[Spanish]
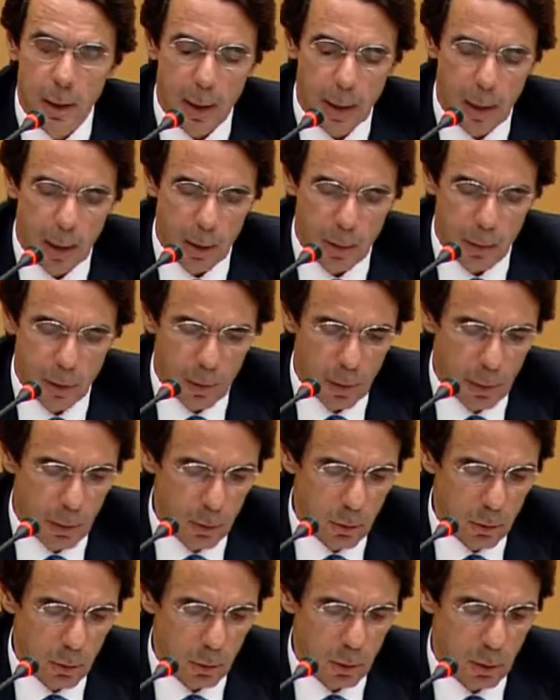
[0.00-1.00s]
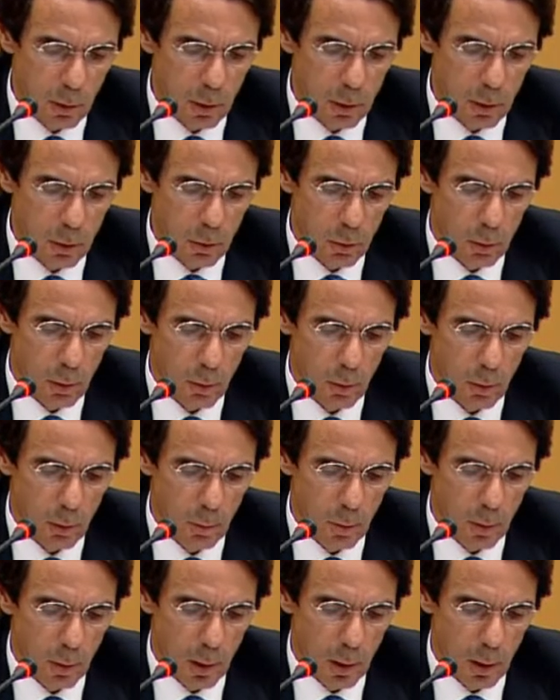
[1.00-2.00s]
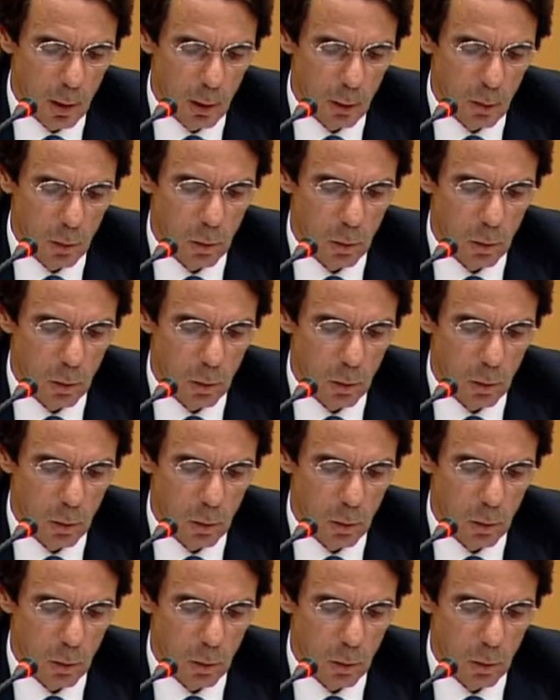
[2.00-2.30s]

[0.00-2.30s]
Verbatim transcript: que el centro de la historia europea